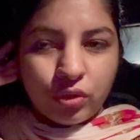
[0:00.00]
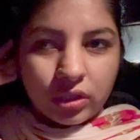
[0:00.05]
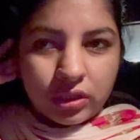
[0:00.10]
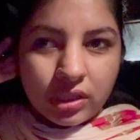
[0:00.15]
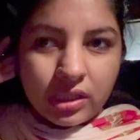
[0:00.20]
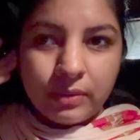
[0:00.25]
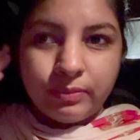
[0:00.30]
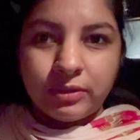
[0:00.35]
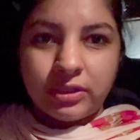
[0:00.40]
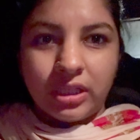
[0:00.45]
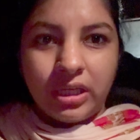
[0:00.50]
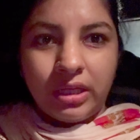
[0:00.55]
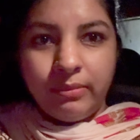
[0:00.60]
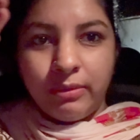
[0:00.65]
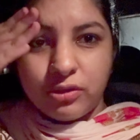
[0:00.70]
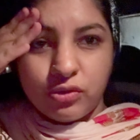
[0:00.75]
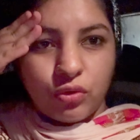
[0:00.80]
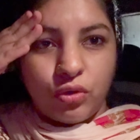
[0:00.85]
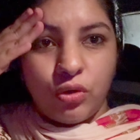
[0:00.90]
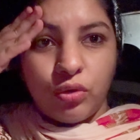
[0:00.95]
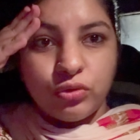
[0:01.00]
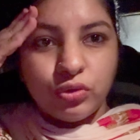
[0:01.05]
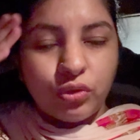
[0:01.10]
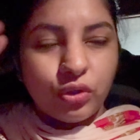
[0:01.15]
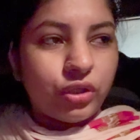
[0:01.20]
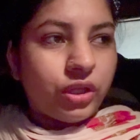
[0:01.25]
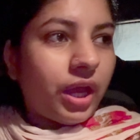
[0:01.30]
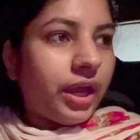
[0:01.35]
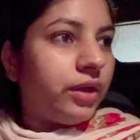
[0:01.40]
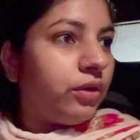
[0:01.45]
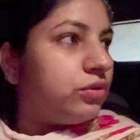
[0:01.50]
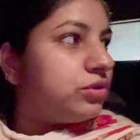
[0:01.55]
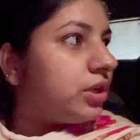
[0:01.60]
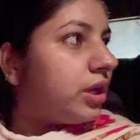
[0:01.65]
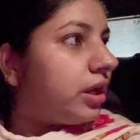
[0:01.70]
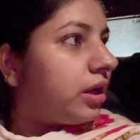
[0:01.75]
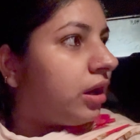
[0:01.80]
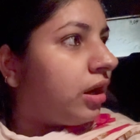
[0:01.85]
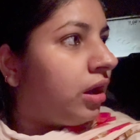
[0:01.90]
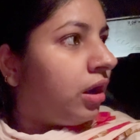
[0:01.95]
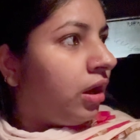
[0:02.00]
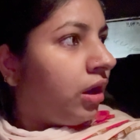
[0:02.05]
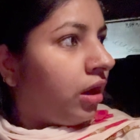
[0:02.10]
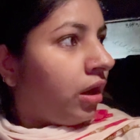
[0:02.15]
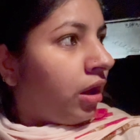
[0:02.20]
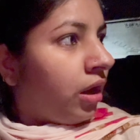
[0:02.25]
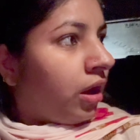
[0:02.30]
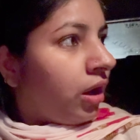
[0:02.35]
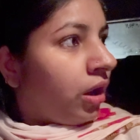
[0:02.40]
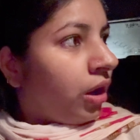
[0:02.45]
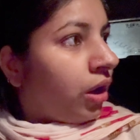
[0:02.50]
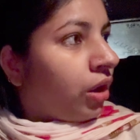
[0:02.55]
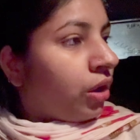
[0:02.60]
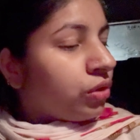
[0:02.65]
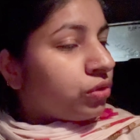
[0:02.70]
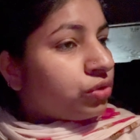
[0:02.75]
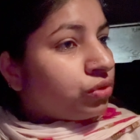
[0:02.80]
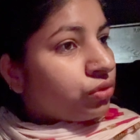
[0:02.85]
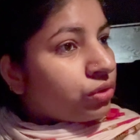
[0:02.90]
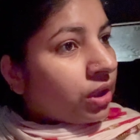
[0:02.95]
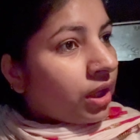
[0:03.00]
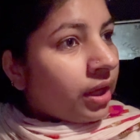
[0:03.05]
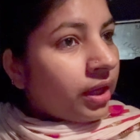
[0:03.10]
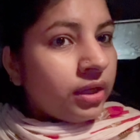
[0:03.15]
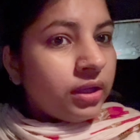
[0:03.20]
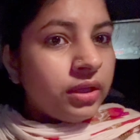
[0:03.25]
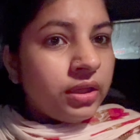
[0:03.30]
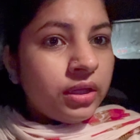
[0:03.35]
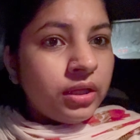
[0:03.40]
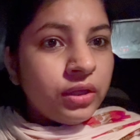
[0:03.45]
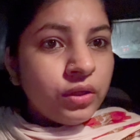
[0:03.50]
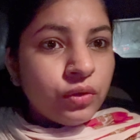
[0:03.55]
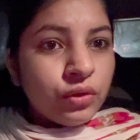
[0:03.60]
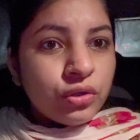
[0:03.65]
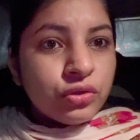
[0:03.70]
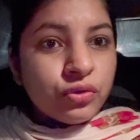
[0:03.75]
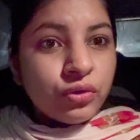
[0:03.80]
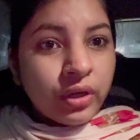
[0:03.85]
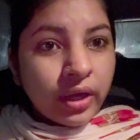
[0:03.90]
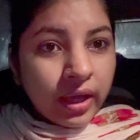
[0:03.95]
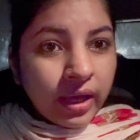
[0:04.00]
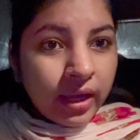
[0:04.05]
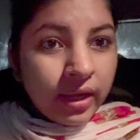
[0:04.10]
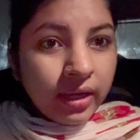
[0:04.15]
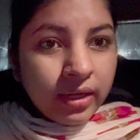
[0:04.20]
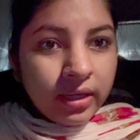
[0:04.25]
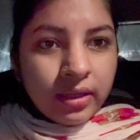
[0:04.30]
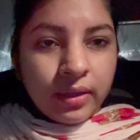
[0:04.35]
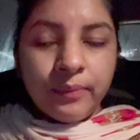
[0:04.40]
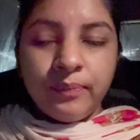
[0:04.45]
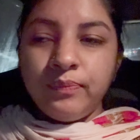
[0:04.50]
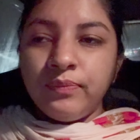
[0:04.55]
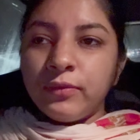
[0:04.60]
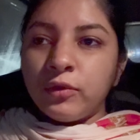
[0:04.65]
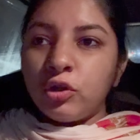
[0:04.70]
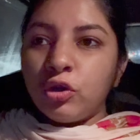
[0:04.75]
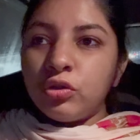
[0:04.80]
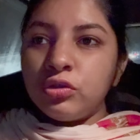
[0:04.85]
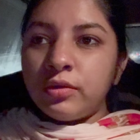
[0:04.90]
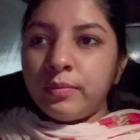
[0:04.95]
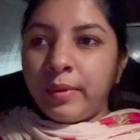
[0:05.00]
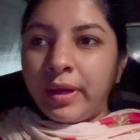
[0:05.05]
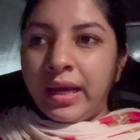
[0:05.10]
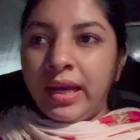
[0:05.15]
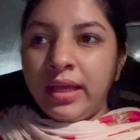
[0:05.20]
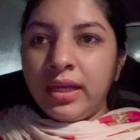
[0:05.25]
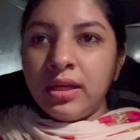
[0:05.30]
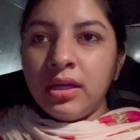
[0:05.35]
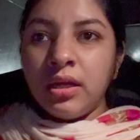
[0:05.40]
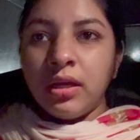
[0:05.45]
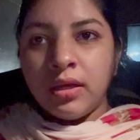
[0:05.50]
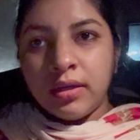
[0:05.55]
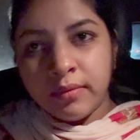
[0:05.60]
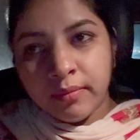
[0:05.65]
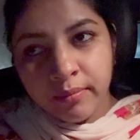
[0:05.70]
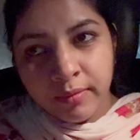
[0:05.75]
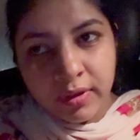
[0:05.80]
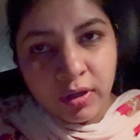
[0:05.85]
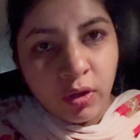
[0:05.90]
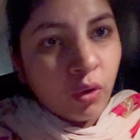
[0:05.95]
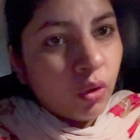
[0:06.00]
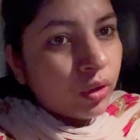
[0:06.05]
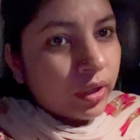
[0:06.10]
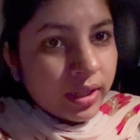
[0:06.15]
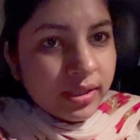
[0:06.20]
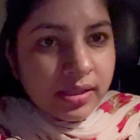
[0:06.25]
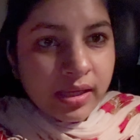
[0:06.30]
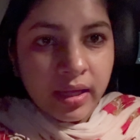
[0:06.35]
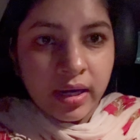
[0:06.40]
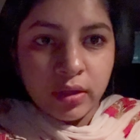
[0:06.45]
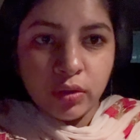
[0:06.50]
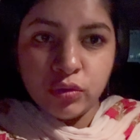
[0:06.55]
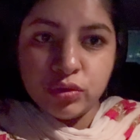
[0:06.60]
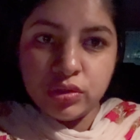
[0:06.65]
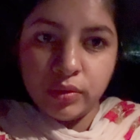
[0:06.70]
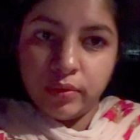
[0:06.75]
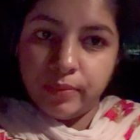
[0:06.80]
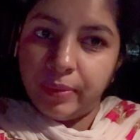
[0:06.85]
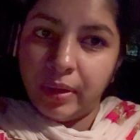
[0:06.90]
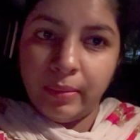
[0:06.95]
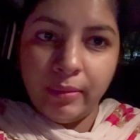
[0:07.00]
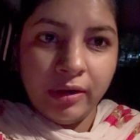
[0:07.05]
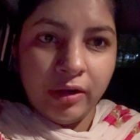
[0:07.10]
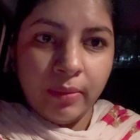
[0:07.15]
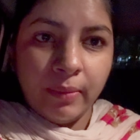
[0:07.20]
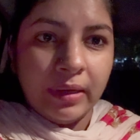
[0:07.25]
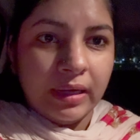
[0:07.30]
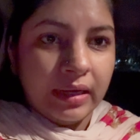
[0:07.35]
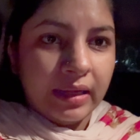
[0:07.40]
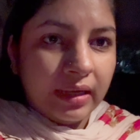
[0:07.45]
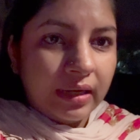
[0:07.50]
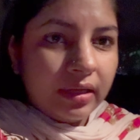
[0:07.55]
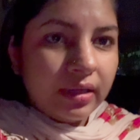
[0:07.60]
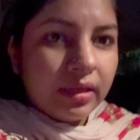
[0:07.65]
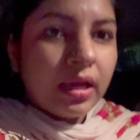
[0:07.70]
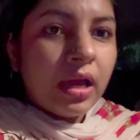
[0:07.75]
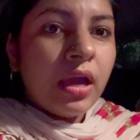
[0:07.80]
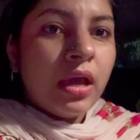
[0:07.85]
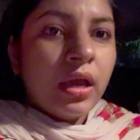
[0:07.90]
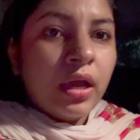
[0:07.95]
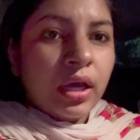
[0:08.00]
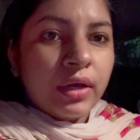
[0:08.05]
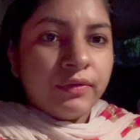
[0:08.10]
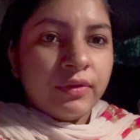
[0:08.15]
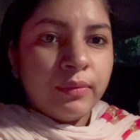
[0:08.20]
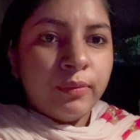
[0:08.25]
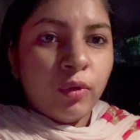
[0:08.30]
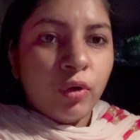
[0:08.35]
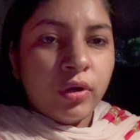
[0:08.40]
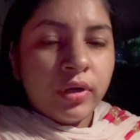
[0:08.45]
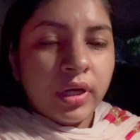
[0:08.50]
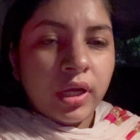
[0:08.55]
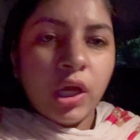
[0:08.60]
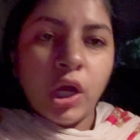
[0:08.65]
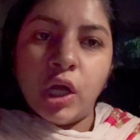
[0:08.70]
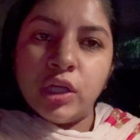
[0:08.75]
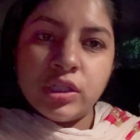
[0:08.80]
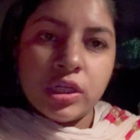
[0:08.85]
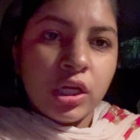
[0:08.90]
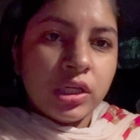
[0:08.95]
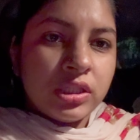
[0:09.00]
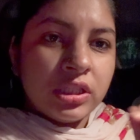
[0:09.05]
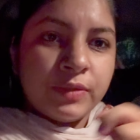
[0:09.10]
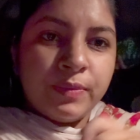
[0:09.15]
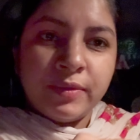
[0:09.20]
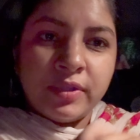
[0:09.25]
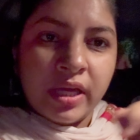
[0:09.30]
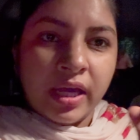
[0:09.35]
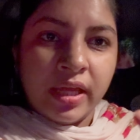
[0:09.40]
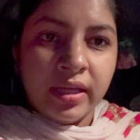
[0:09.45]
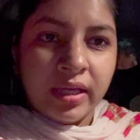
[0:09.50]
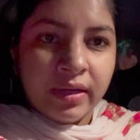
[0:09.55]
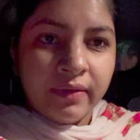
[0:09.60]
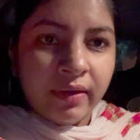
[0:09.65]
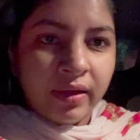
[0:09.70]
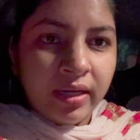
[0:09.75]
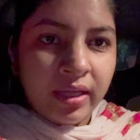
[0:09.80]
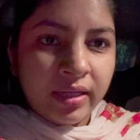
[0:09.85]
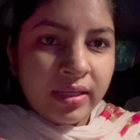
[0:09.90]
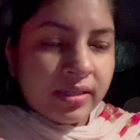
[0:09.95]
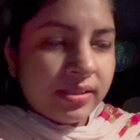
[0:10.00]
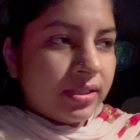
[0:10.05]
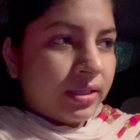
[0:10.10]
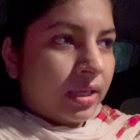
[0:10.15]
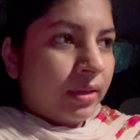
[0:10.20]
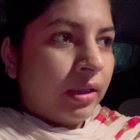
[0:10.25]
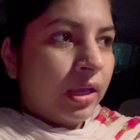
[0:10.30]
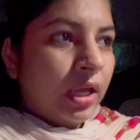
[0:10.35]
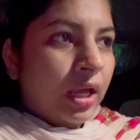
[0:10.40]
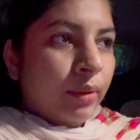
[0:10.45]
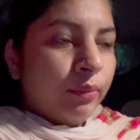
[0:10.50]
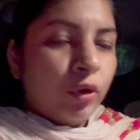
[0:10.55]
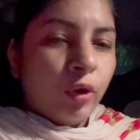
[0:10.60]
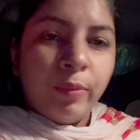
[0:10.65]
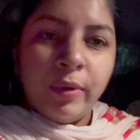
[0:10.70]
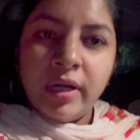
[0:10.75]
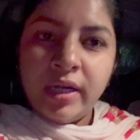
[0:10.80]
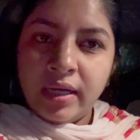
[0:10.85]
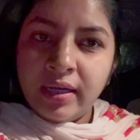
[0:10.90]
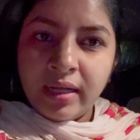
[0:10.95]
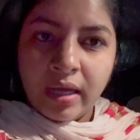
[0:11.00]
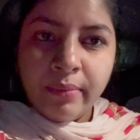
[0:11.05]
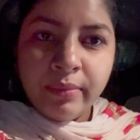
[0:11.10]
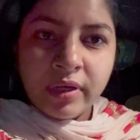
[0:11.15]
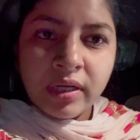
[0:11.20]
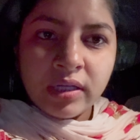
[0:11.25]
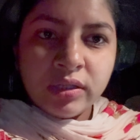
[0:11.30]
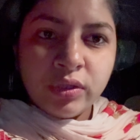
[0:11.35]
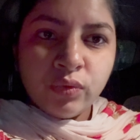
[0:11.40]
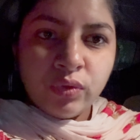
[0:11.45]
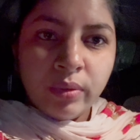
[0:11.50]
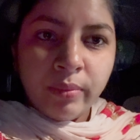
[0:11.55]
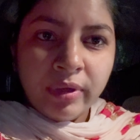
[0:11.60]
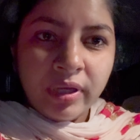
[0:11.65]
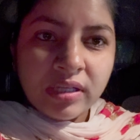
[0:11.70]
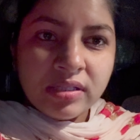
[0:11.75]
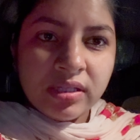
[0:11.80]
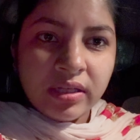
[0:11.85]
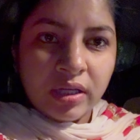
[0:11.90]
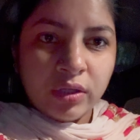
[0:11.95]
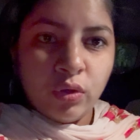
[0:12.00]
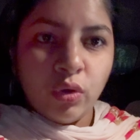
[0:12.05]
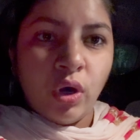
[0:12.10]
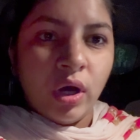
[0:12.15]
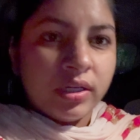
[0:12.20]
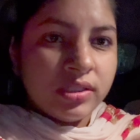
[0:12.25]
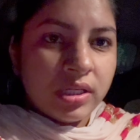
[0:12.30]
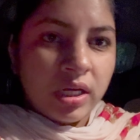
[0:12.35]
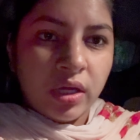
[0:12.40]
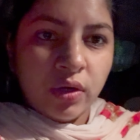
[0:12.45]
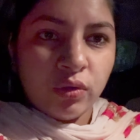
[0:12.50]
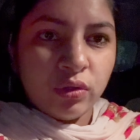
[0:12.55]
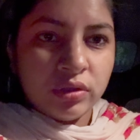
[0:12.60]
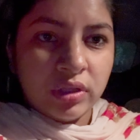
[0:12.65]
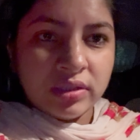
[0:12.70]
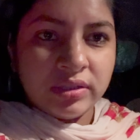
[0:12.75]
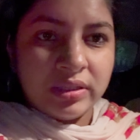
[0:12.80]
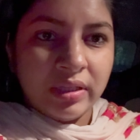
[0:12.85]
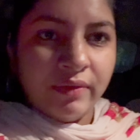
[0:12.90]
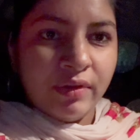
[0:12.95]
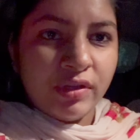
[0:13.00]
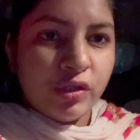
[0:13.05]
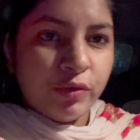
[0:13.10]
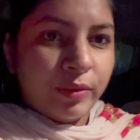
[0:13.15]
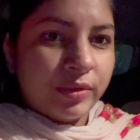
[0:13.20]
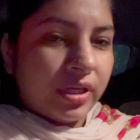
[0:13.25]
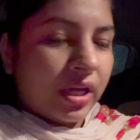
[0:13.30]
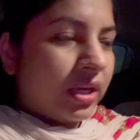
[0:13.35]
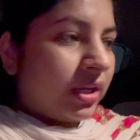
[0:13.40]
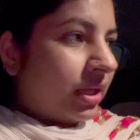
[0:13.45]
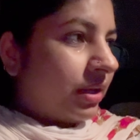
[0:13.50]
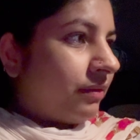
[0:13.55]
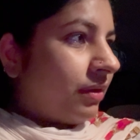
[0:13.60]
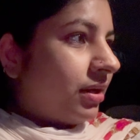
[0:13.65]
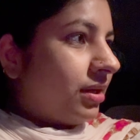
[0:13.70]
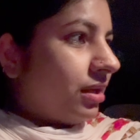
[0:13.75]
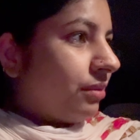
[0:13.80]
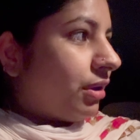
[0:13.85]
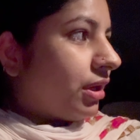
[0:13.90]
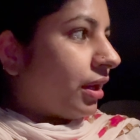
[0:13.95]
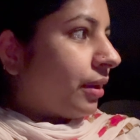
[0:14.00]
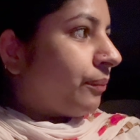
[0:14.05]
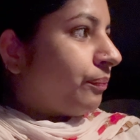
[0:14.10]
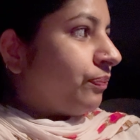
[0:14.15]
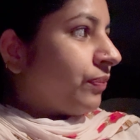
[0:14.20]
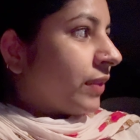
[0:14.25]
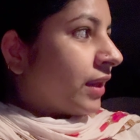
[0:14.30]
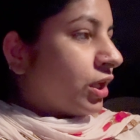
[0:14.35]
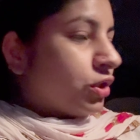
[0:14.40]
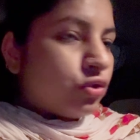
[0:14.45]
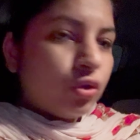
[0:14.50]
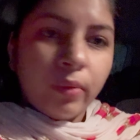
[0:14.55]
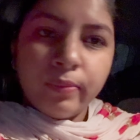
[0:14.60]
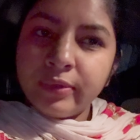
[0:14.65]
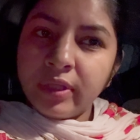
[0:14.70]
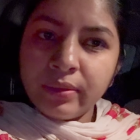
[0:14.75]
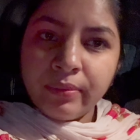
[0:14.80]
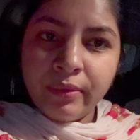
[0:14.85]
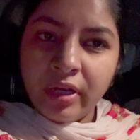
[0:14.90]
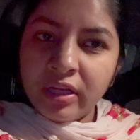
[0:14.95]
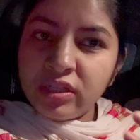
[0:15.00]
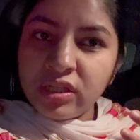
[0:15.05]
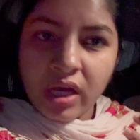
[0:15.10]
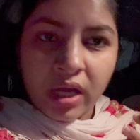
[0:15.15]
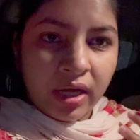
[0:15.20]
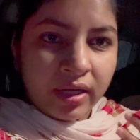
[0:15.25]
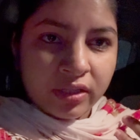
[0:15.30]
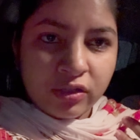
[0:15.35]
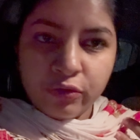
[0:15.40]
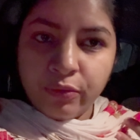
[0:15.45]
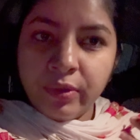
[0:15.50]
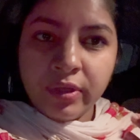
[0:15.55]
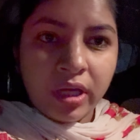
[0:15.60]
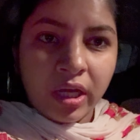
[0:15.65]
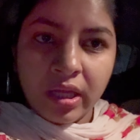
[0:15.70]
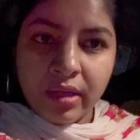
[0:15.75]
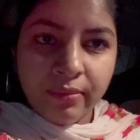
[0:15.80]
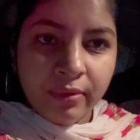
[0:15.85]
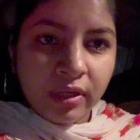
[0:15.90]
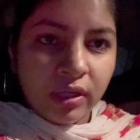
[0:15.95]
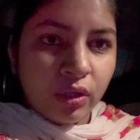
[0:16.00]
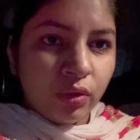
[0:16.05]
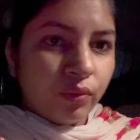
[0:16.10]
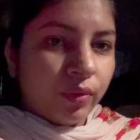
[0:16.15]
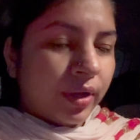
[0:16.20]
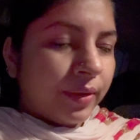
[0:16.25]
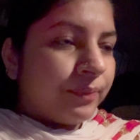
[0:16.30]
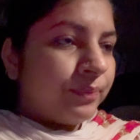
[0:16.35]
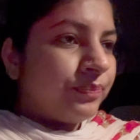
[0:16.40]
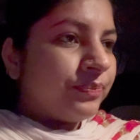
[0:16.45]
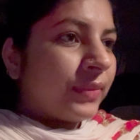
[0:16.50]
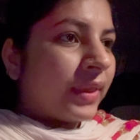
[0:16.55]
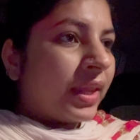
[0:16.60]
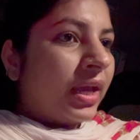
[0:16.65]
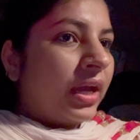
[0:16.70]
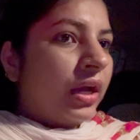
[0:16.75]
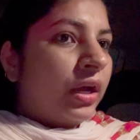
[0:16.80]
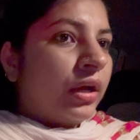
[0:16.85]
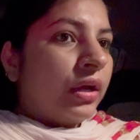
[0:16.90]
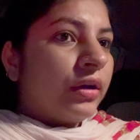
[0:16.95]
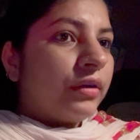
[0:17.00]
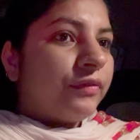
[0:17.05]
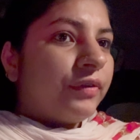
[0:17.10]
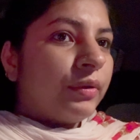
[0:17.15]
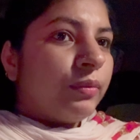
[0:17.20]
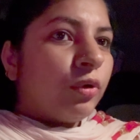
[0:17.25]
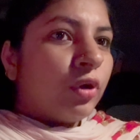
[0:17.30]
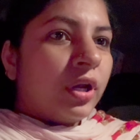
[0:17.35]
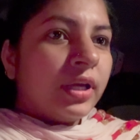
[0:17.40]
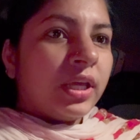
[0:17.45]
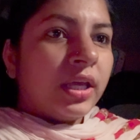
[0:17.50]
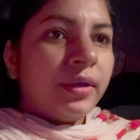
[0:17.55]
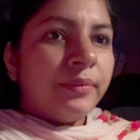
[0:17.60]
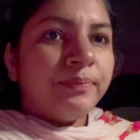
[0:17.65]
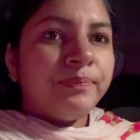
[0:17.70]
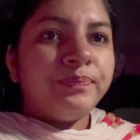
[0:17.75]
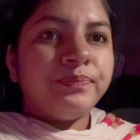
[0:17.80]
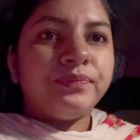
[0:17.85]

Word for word: रहा था तो पता नहीं मैं तो क्या ही हो जाएगा सुना ही नहीं उन्हें सुनाया ही नहीं तो जो पहले हो गया सारा कुछ पेमेंट वेमेंट ले ली फिर बोल रहे हैं हजार चीज पे साइन करवा ली जैसे कि प्रॉपर्टी नाम करती हूँ ना मैं किसी के तो हजारों दस्तावेजों पे साइन करवा लिए मेरे जो अब तक मेरे चार अल्ट्रासाउंड में कहीं भी नहीं हुए फिर बोले कि